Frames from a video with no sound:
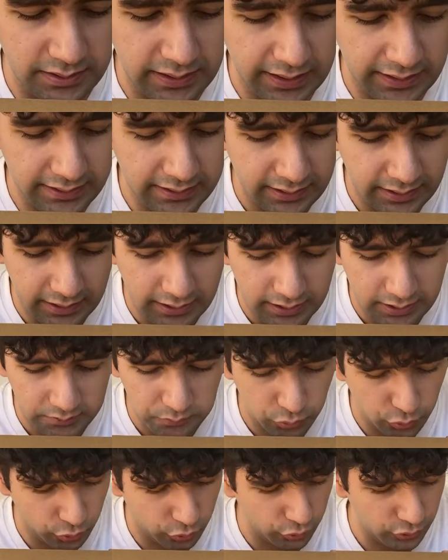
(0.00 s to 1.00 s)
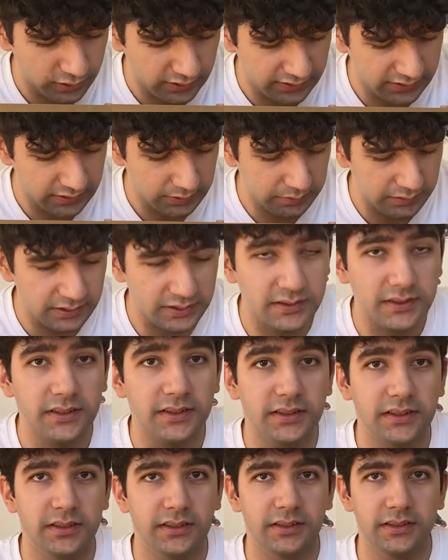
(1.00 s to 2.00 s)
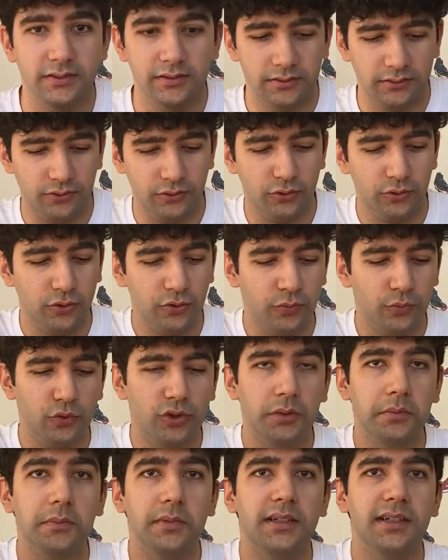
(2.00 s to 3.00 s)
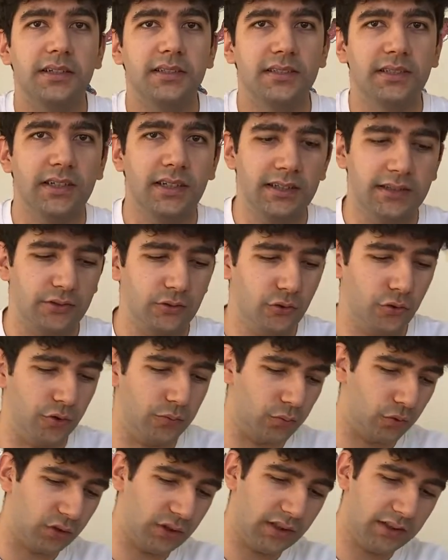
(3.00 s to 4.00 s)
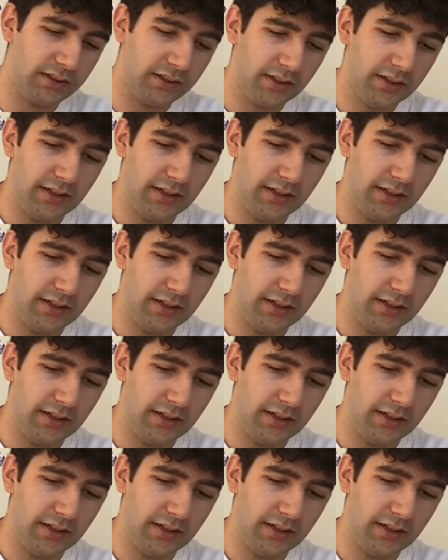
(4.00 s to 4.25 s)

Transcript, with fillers: Yani bu logoyu kesebilirsiniz diyor. Burada bir makas işareti koymuşlar.